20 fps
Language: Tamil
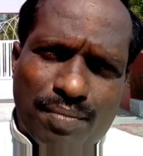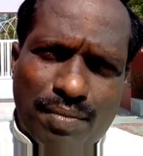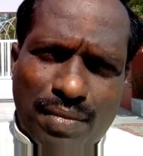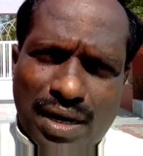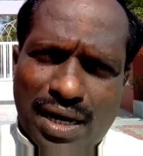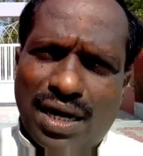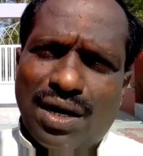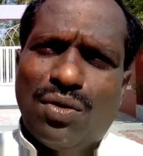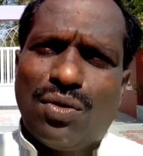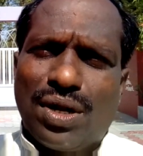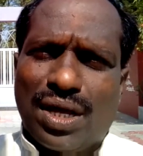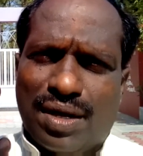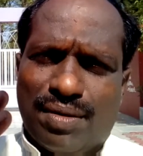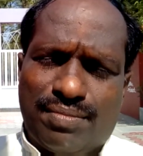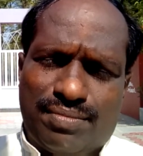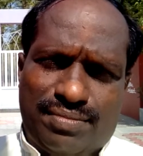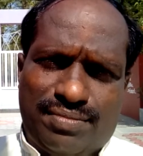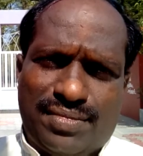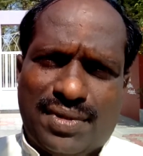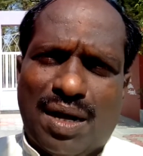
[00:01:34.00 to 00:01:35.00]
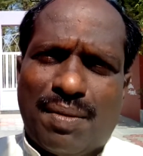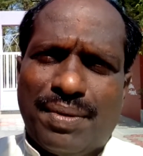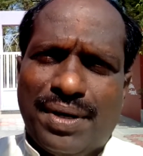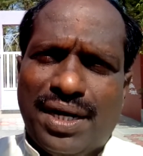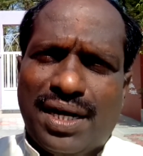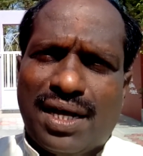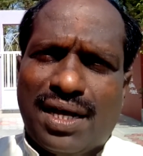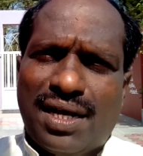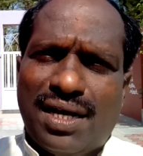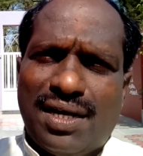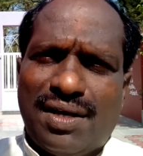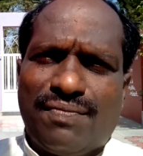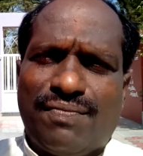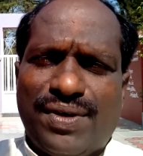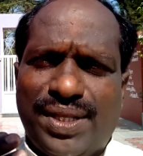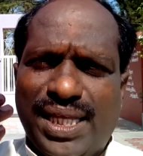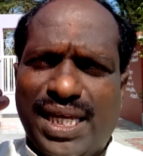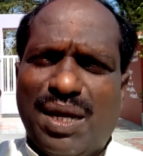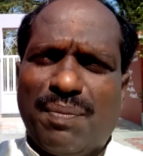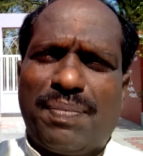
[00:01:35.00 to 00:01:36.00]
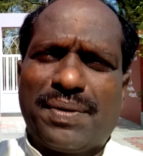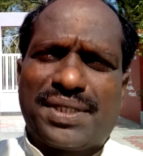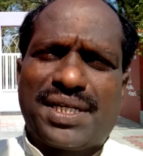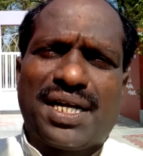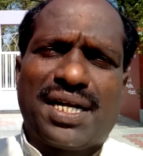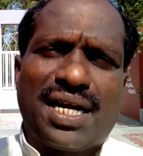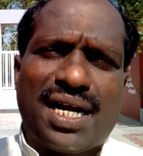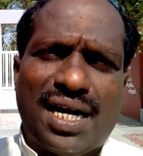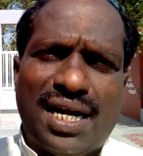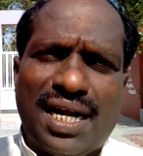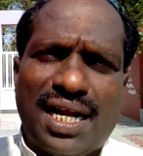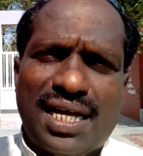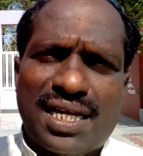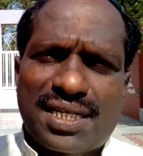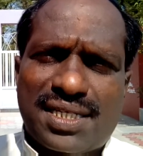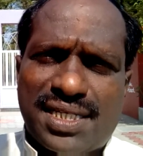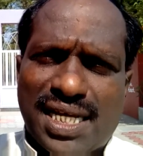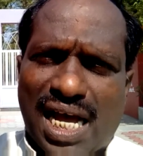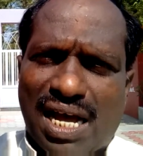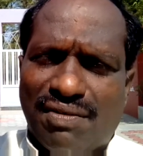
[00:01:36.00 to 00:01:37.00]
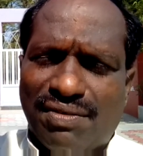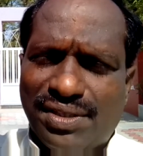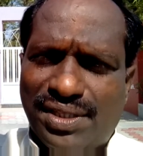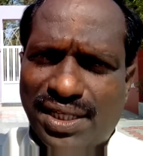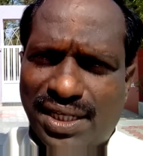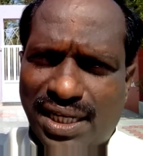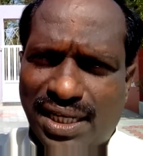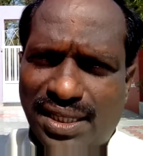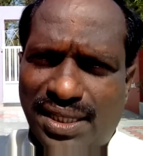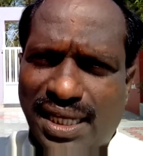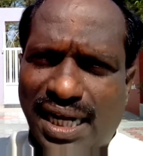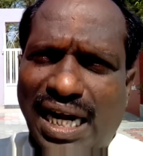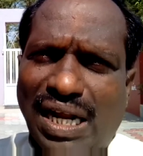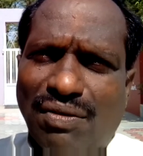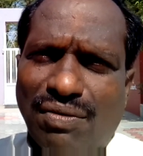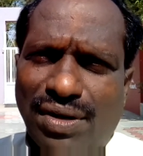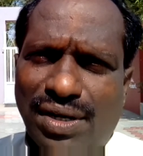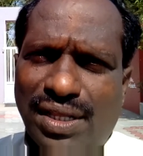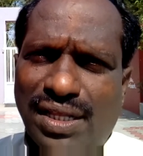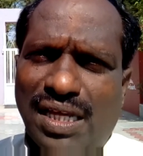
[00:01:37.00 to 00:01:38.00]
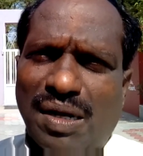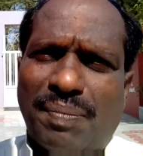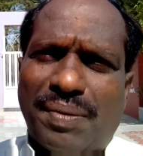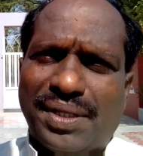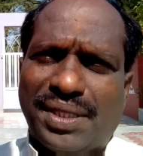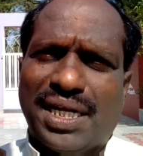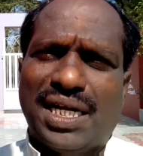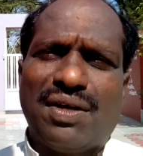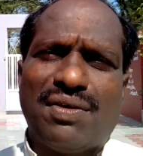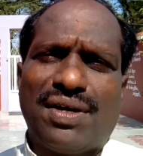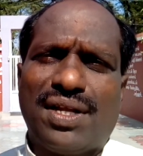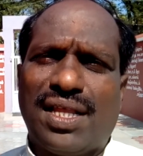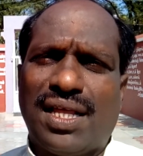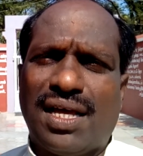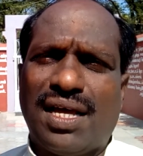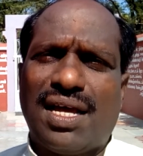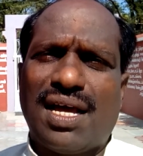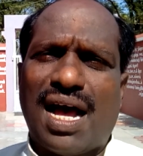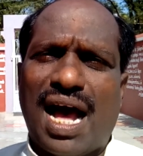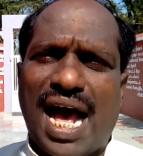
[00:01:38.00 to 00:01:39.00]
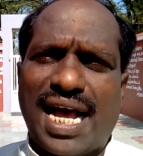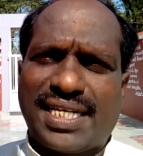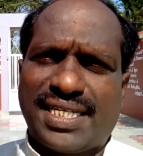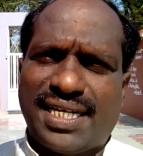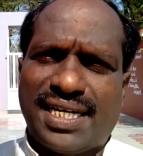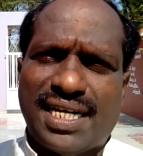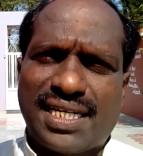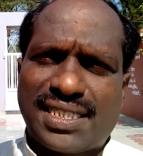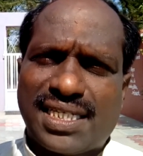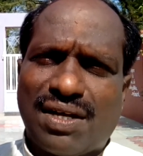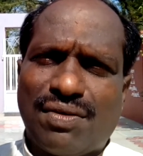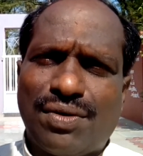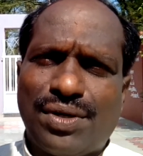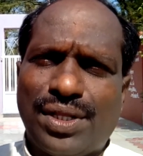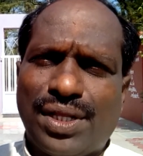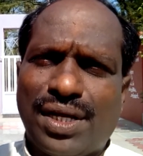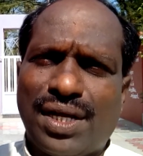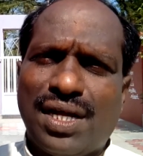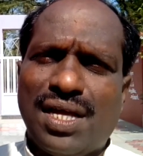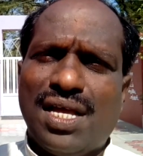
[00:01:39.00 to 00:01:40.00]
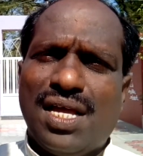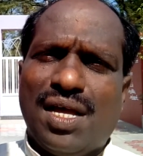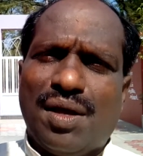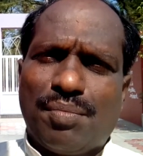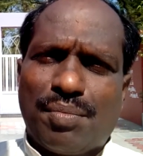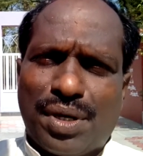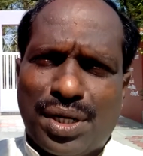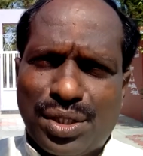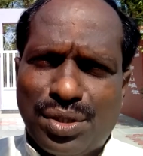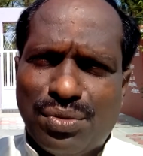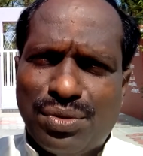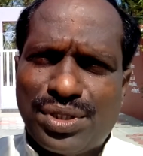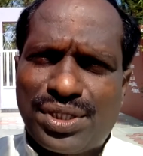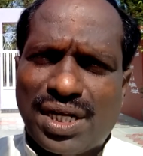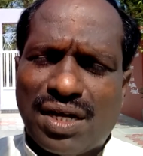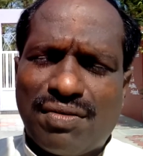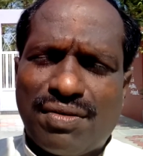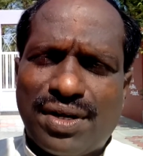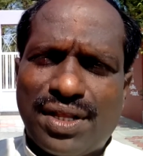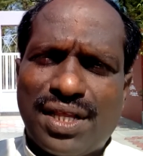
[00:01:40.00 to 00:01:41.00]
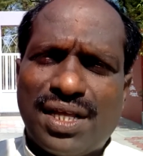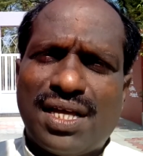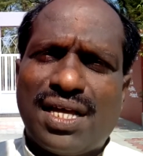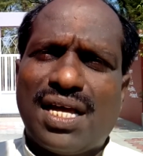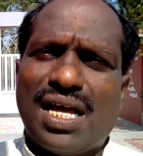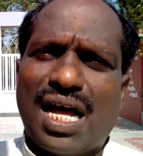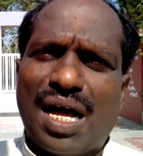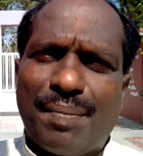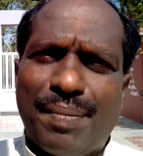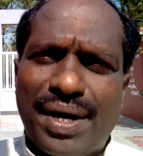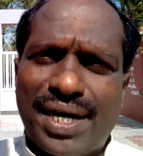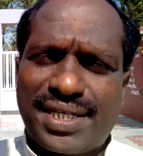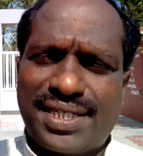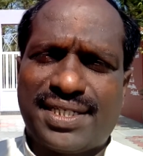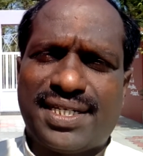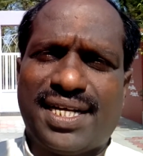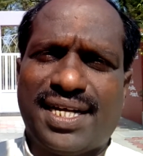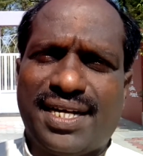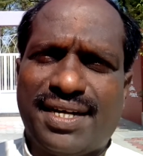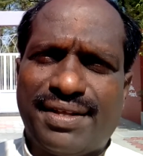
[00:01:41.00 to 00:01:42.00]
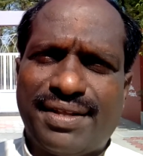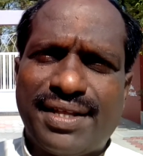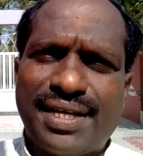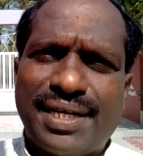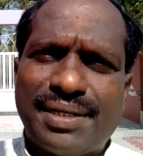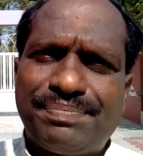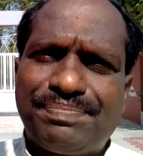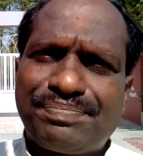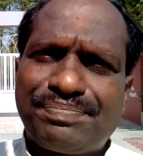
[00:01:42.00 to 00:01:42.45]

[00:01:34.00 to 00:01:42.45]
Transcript: மருள் உலகம் அப்படின்னா விதிக்கப்பட்ட நாளில் சாவு திடீர்னு தேடி வருது எப்படி தேடி வருது ஆக்சிடென்ட் சாவுறது மறந்து கூட சாவுறது அபார்சன் ஆகிறது